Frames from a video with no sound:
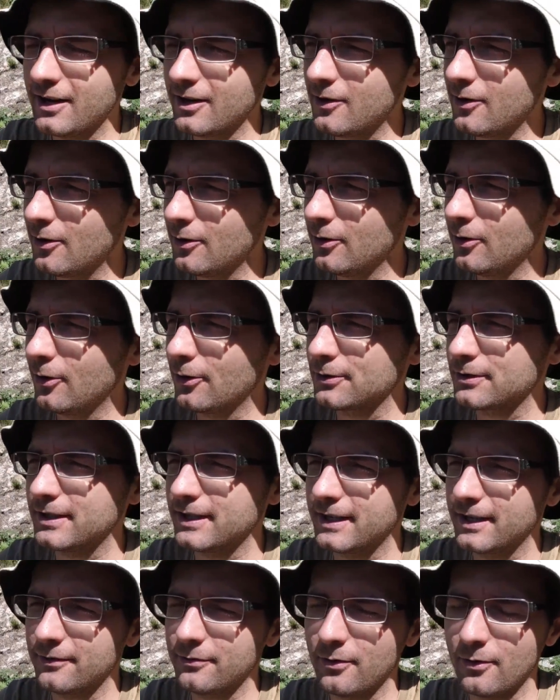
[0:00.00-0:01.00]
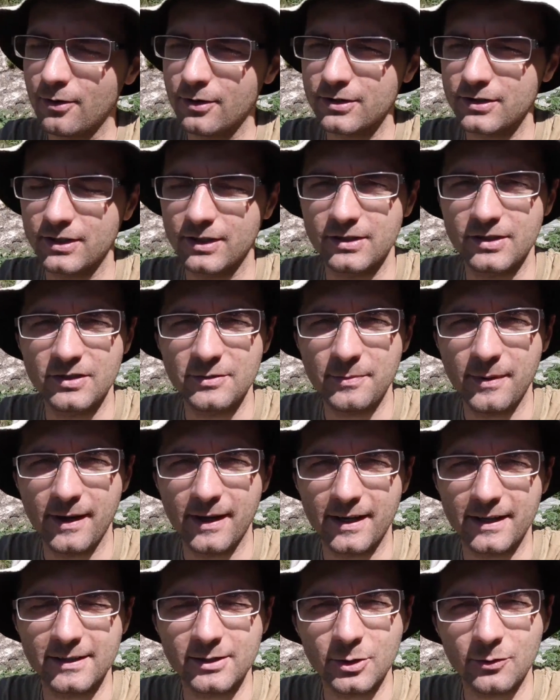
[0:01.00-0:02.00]
con l'ottica forse si
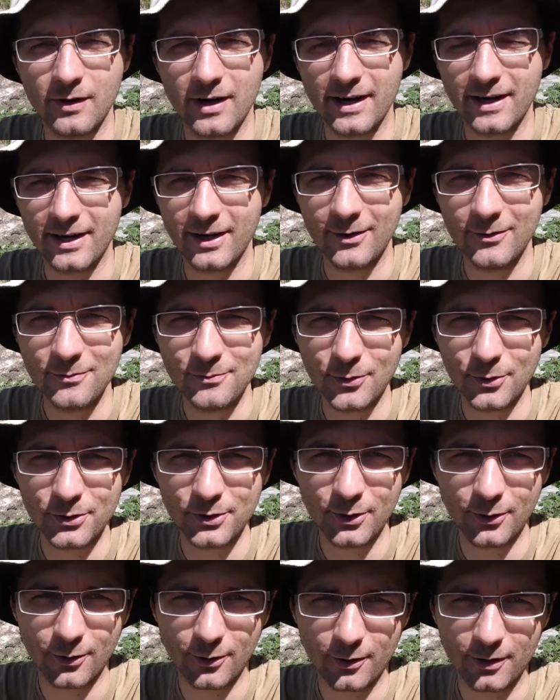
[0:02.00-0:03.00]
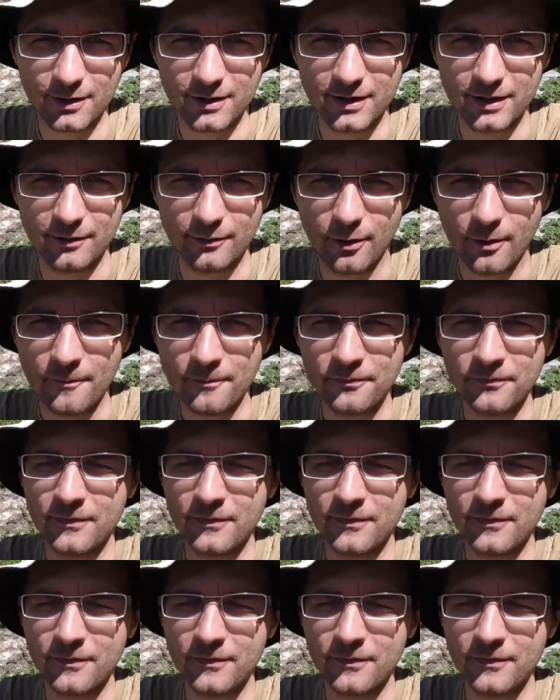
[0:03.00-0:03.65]
spera di trovare un po' di oro nativo.